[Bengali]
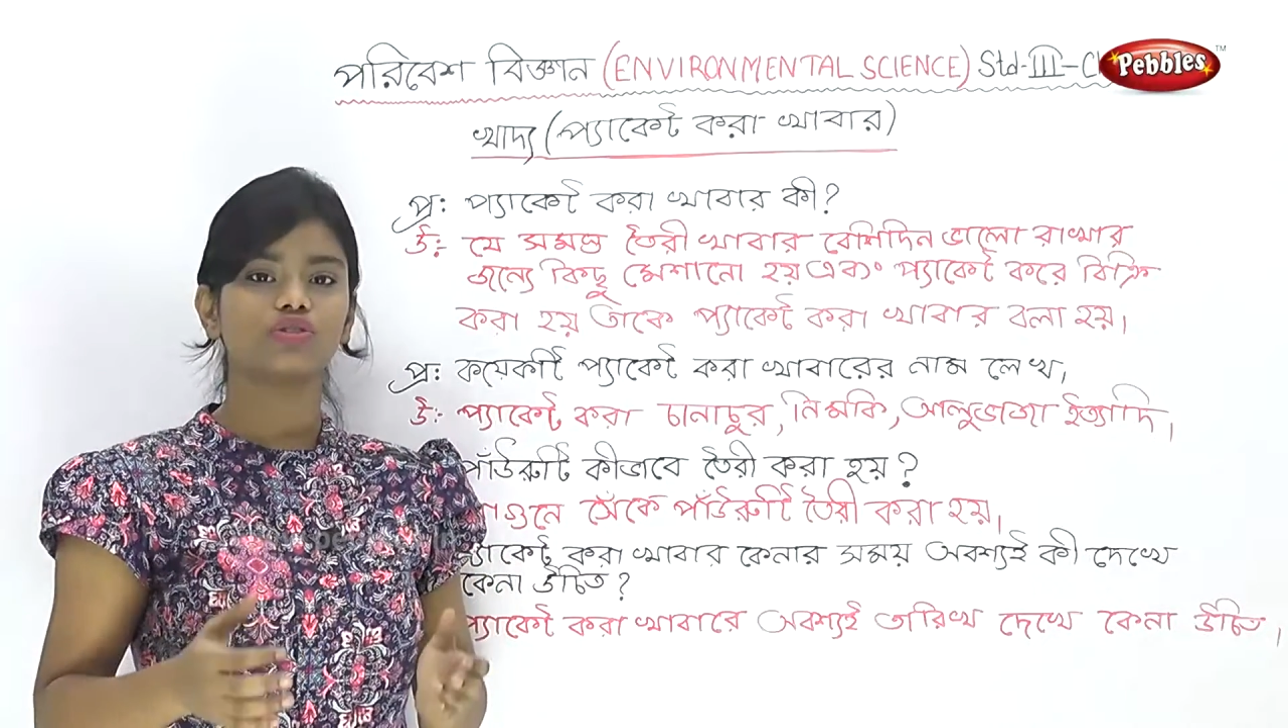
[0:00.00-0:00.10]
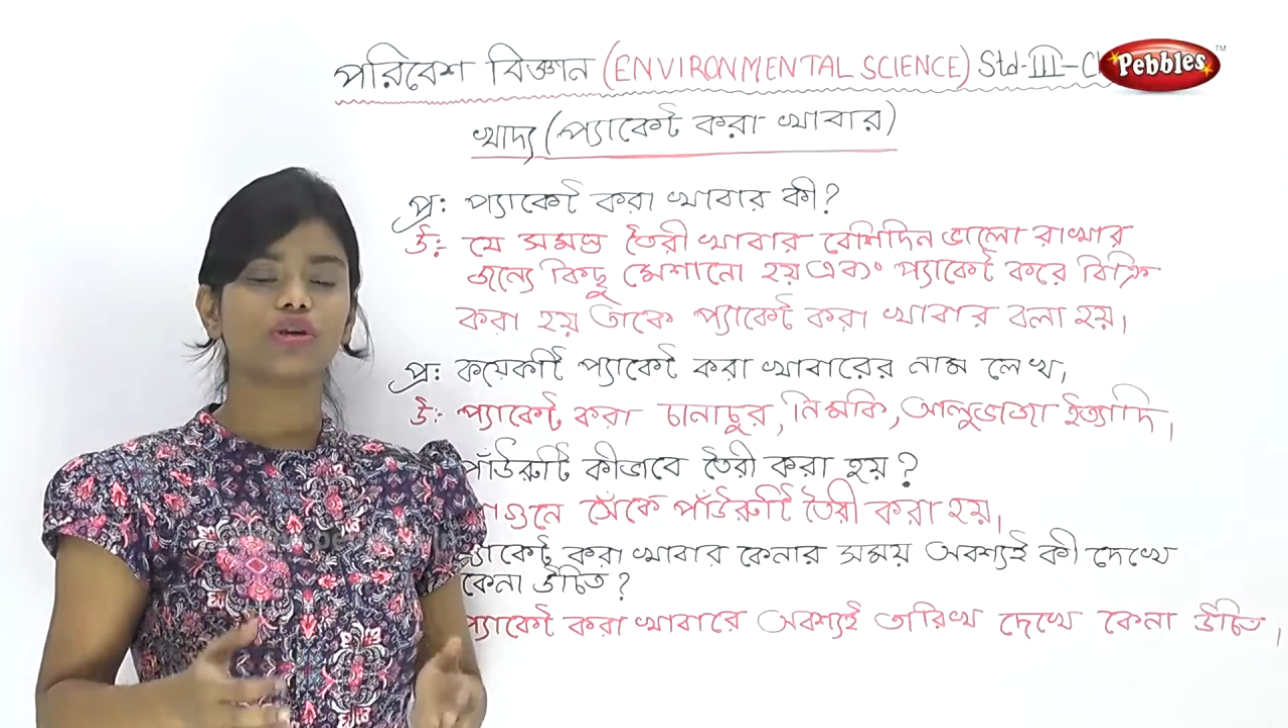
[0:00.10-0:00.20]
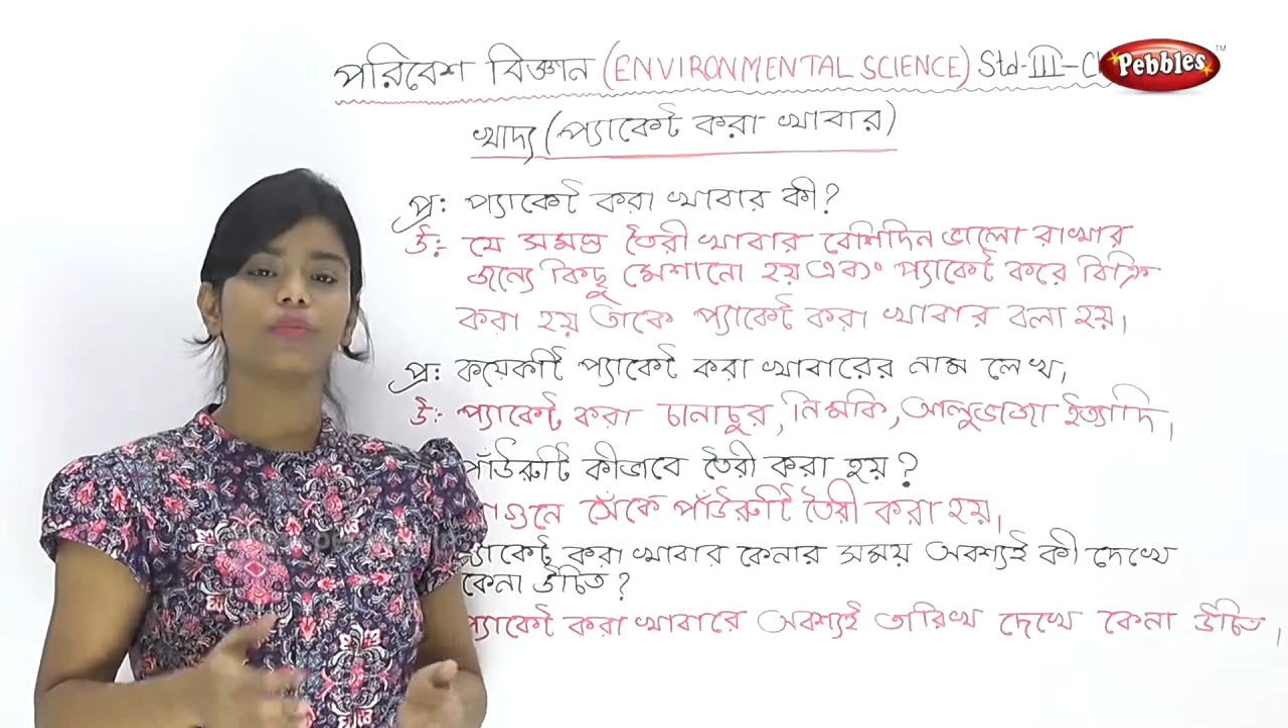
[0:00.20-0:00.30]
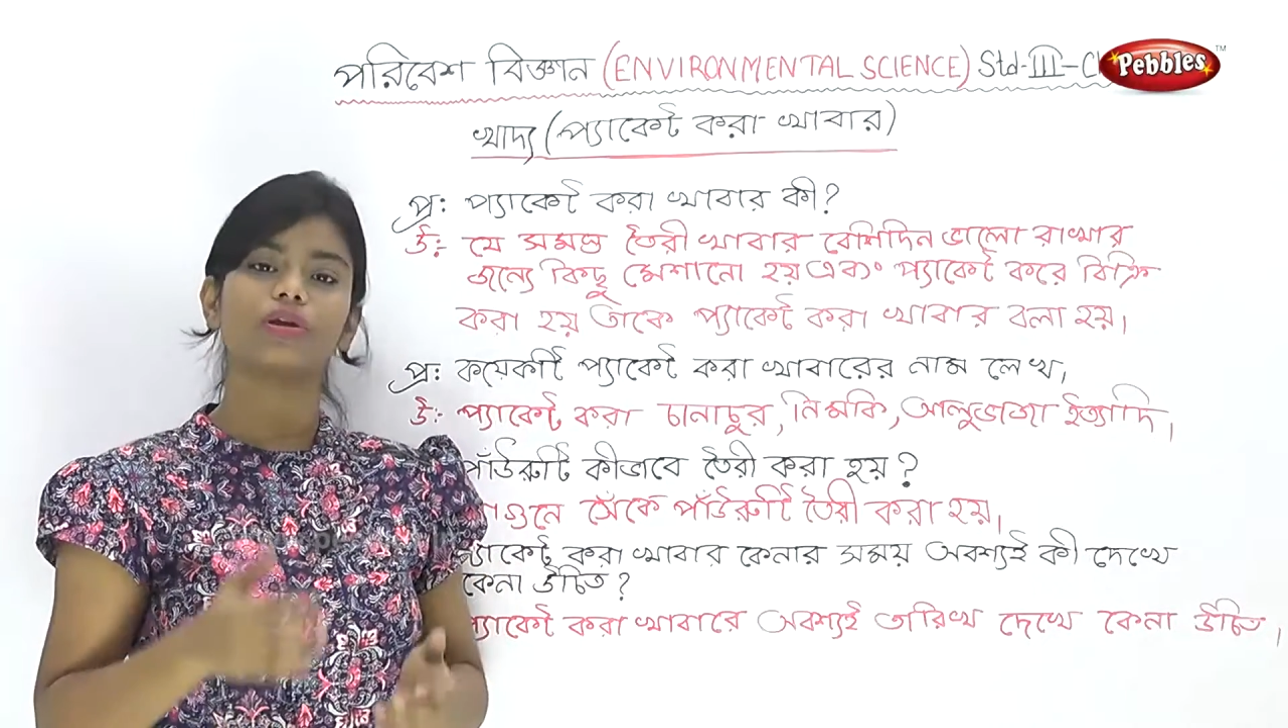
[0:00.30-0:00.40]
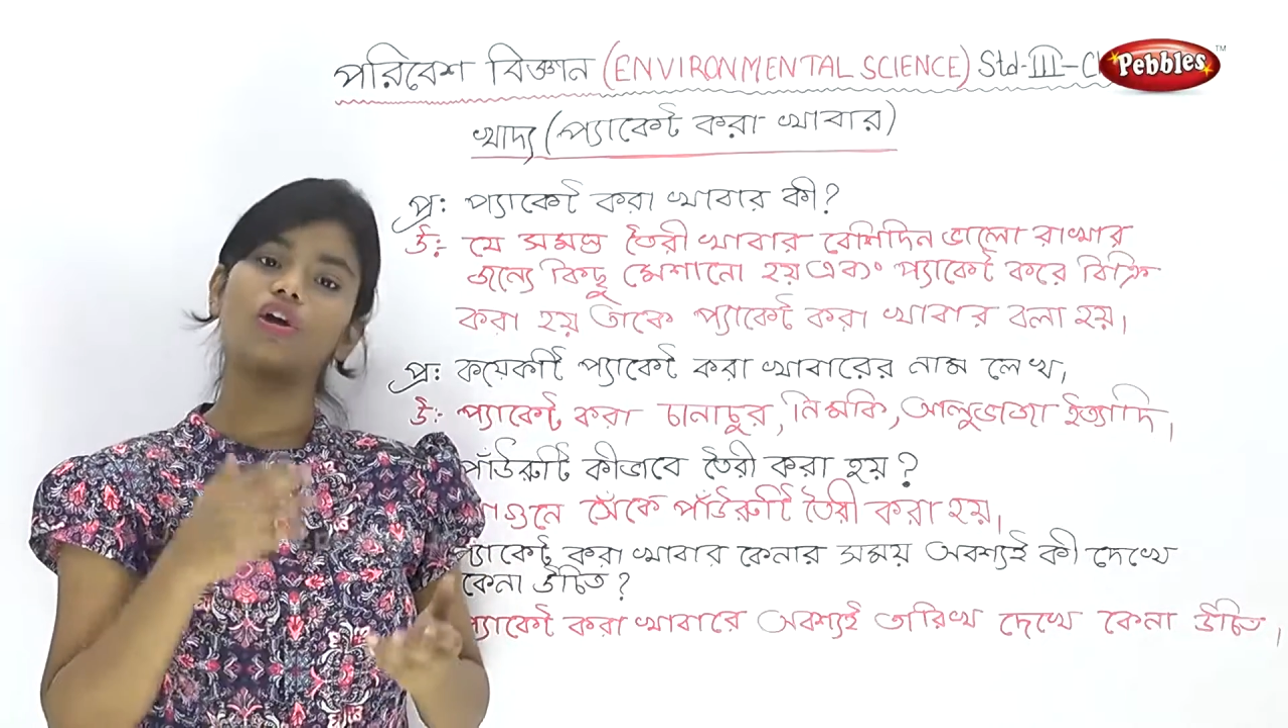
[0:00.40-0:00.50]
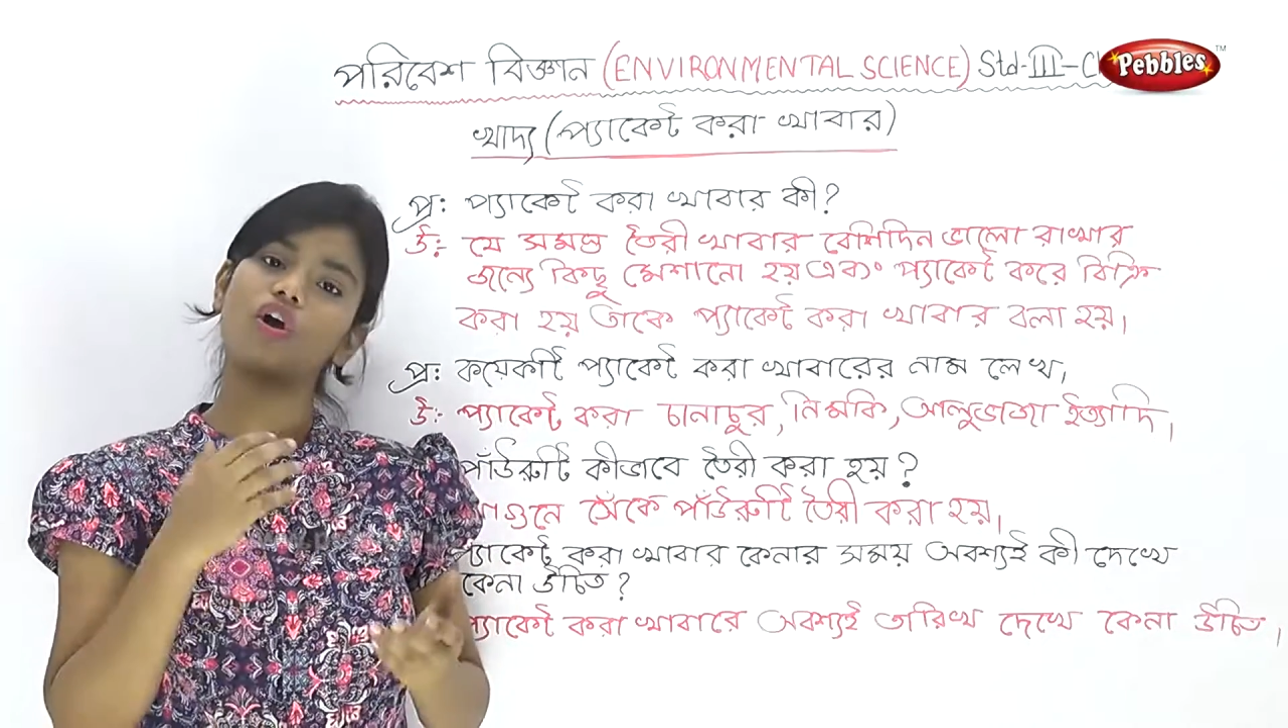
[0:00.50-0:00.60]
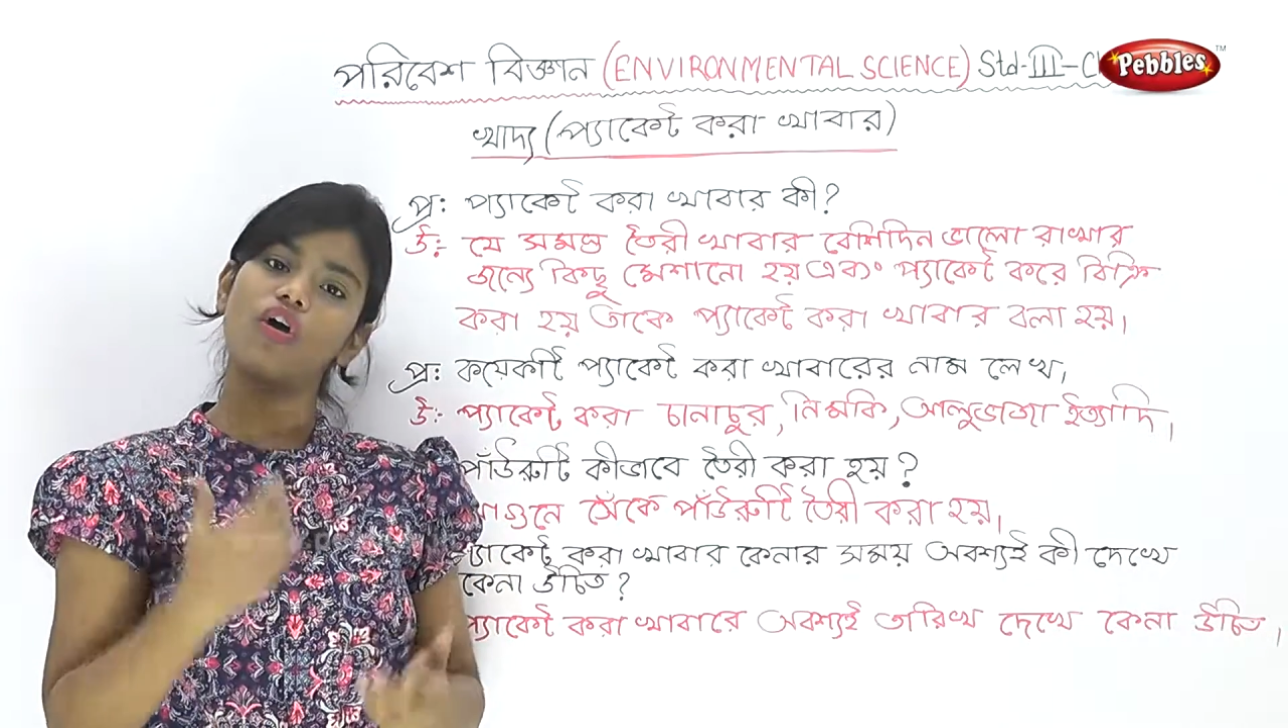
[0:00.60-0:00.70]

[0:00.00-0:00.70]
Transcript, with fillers: সম্পর্কে